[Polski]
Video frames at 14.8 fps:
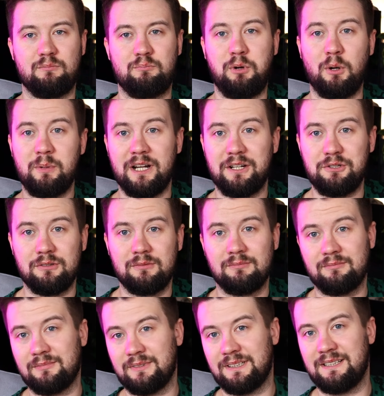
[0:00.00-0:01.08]
pobrać,
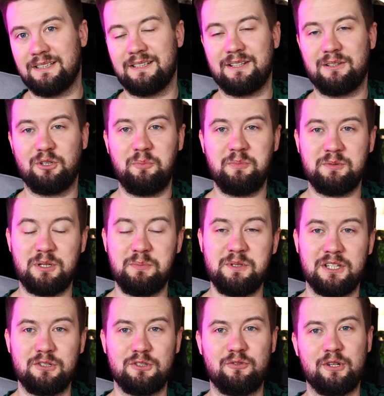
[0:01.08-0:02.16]
do,
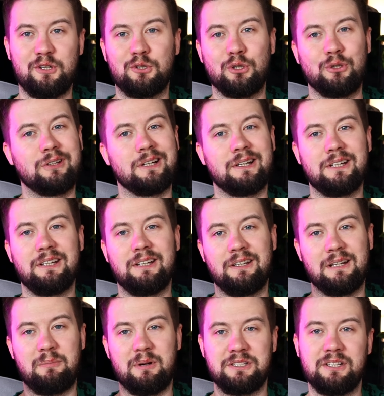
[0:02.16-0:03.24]
przypisać do swojego konta i
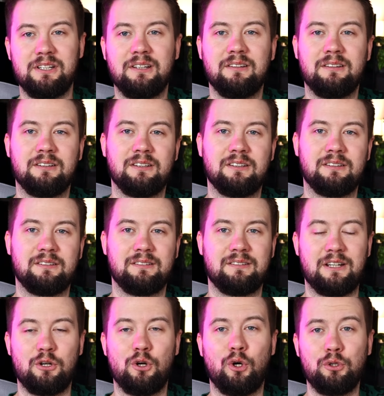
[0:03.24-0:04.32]
na bazie tego